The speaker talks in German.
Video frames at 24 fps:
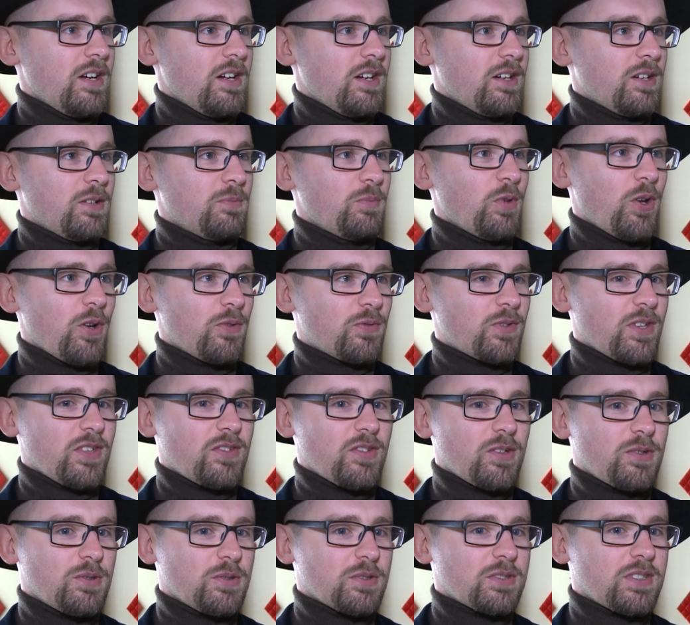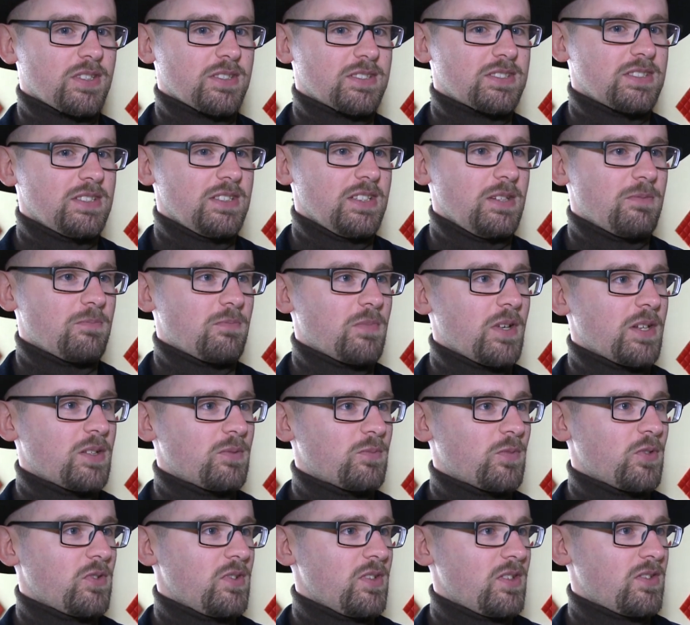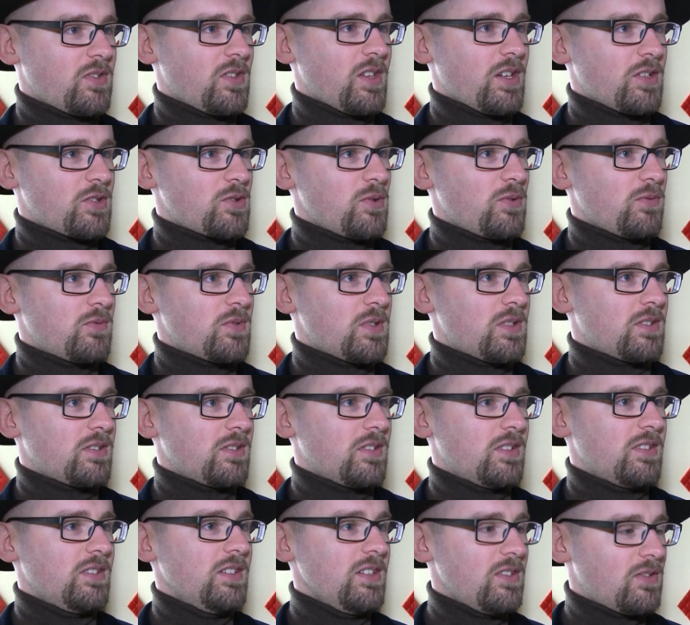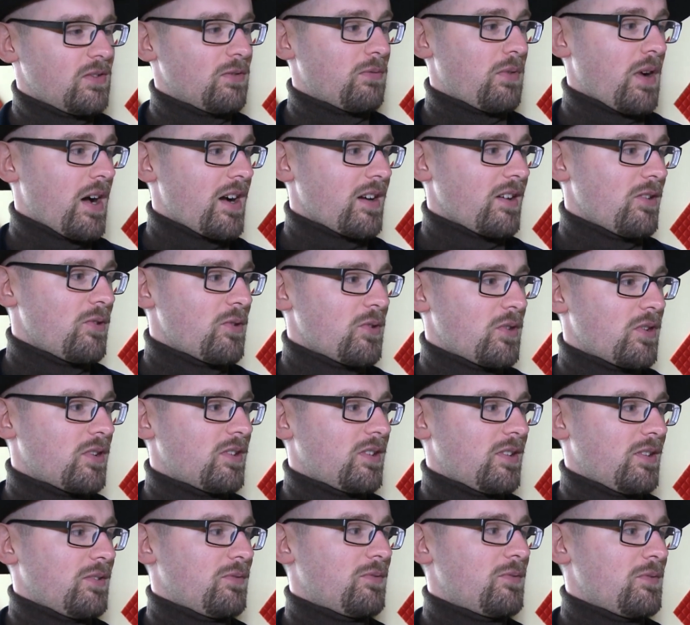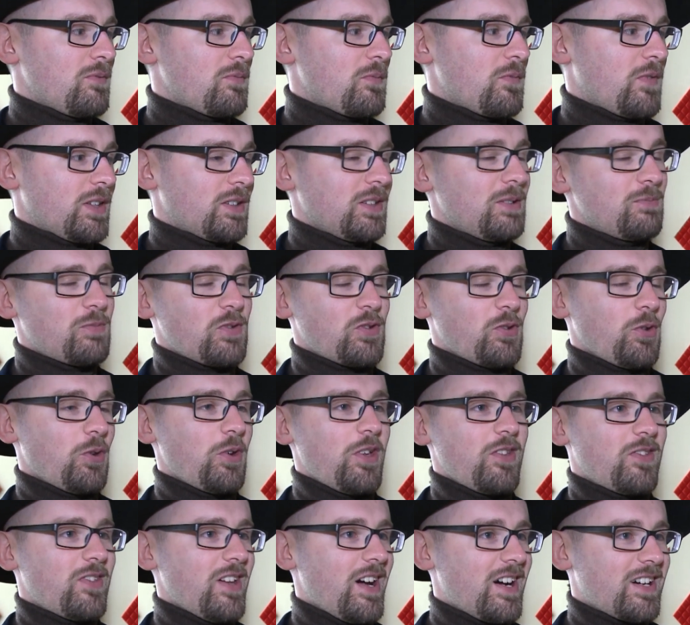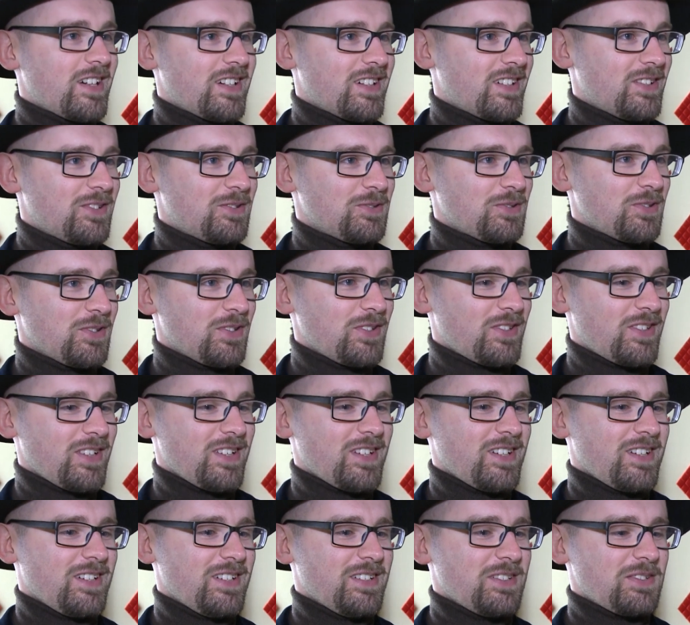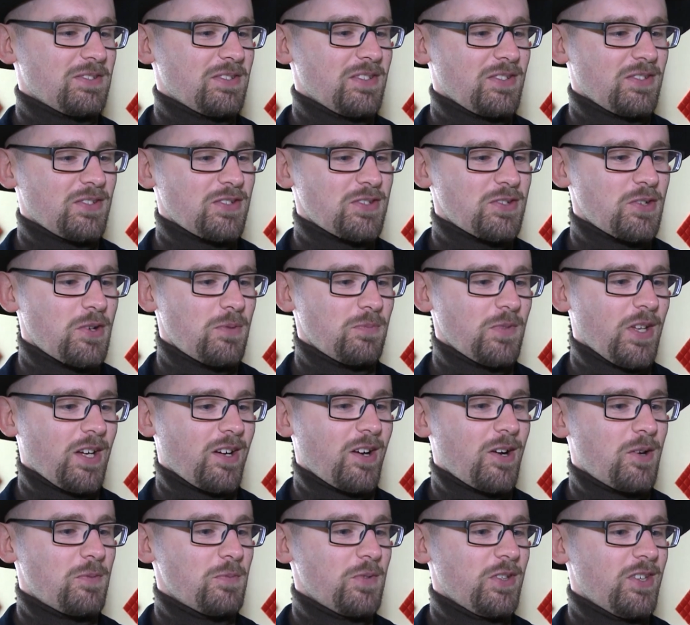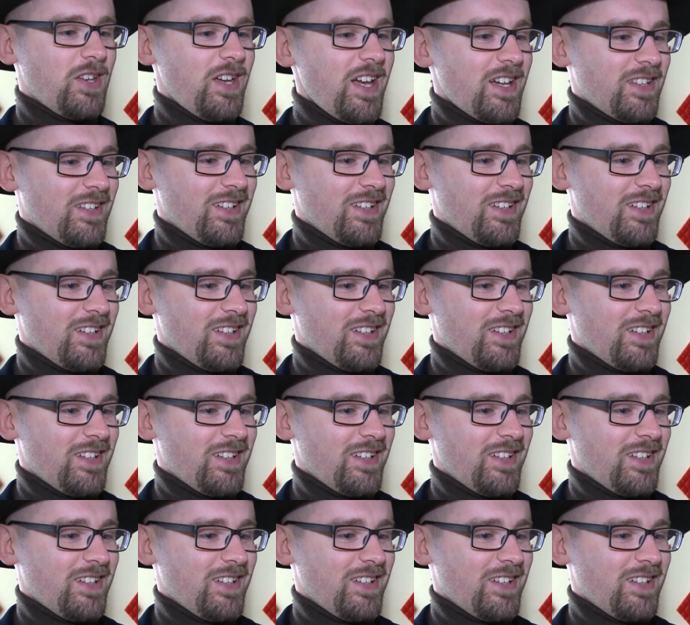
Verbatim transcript: äh, mir öfters auch, dass sie eben meine Musik sehr schön finden, genießen, fragen auch, äh, wann gibt es neue Sachen und äh, ich komme dann kaum hinterher.